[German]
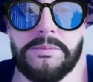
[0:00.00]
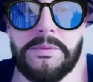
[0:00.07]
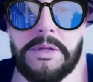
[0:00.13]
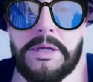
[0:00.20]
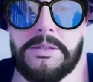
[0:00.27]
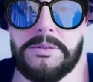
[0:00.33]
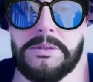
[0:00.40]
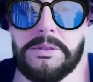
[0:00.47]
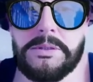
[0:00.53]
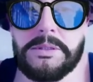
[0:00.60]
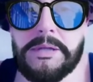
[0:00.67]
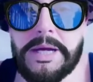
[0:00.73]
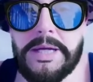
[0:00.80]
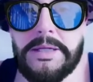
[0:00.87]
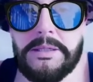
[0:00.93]
Also
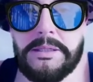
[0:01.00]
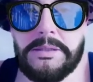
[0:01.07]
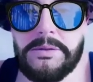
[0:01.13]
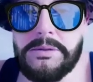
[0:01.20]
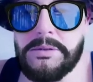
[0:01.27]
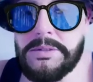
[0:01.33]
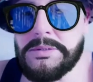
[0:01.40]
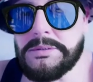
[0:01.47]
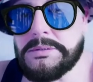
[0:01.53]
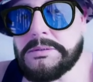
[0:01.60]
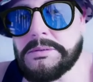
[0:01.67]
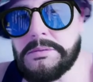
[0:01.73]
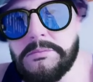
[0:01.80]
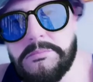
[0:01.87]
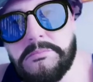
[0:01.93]
keine
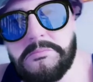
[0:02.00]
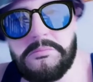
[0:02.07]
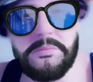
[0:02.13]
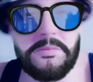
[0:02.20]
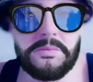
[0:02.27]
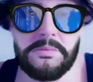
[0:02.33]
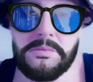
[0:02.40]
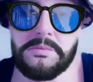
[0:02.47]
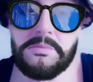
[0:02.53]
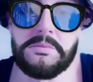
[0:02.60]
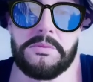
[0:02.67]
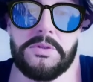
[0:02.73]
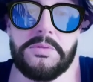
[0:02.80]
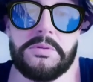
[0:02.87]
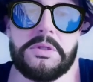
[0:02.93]

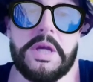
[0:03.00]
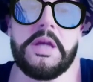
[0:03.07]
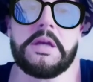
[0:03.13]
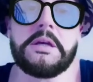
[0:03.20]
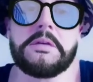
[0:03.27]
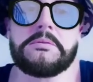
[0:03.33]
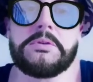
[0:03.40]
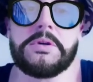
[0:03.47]
großen Zugänge,